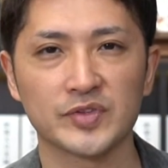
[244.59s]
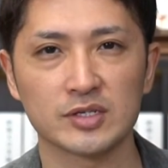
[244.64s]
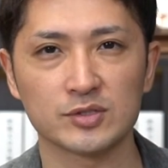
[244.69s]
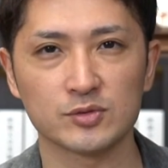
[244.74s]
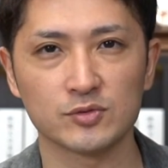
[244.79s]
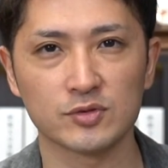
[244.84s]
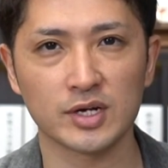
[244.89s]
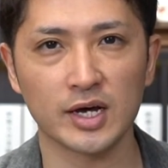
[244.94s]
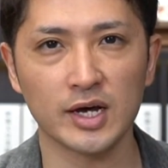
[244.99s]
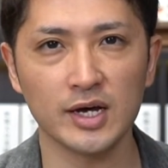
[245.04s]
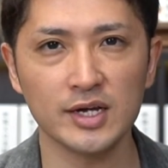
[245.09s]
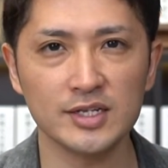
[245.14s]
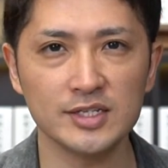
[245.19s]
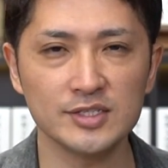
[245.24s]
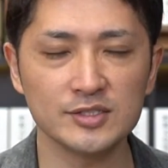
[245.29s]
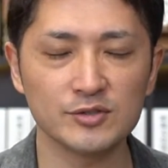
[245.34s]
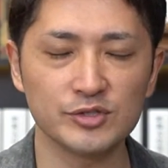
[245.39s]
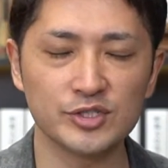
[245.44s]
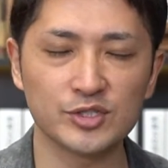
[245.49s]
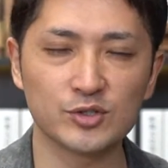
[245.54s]
その帰
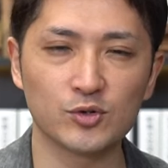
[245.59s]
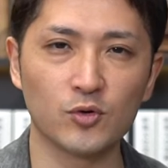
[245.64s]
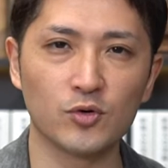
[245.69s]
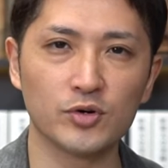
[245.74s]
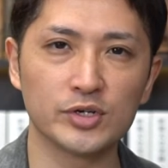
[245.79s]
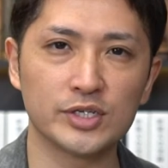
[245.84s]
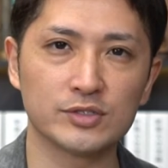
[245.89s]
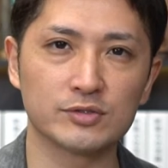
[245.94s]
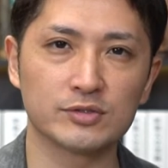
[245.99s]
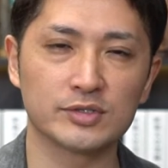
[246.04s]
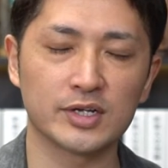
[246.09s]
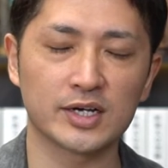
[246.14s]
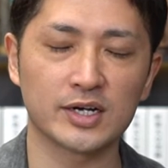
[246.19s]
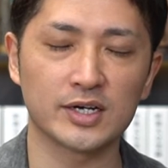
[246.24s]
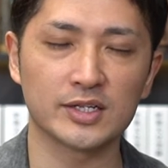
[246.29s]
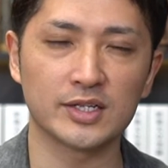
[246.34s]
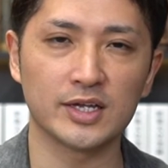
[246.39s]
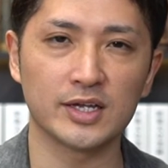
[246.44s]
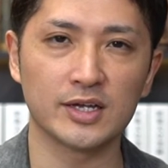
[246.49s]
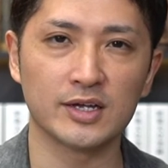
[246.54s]
りの飛行機の
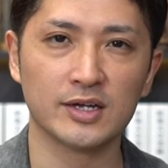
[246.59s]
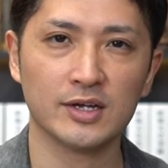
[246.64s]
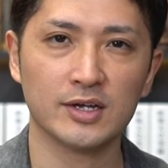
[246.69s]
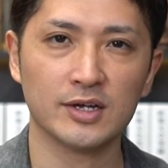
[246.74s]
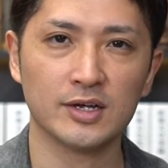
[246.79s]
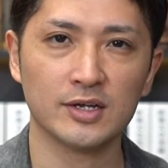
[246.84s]
中で